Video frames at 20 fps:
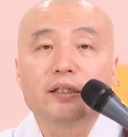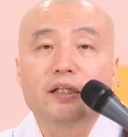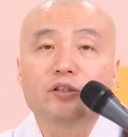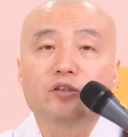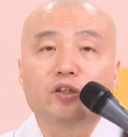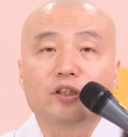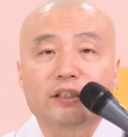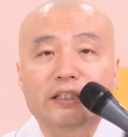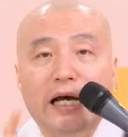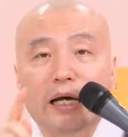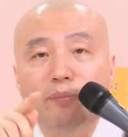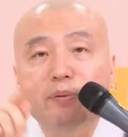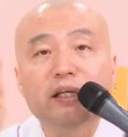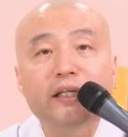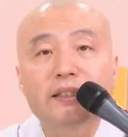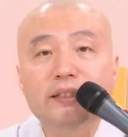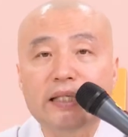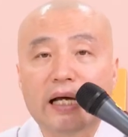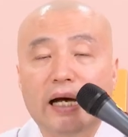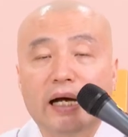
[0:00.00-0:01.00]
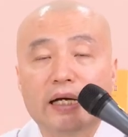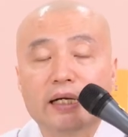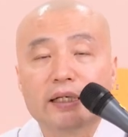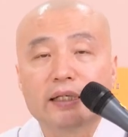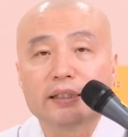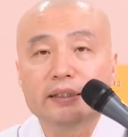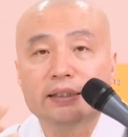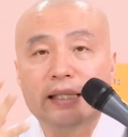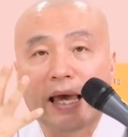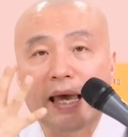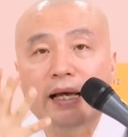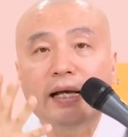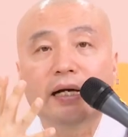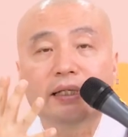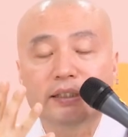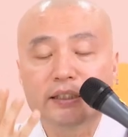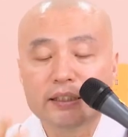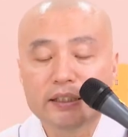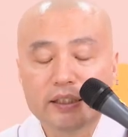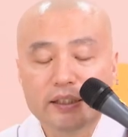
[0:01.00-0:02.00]
그래서 자비희사 네
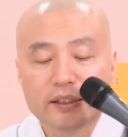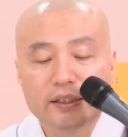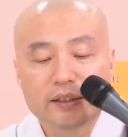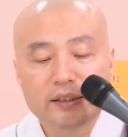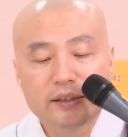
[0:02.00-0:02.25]
가지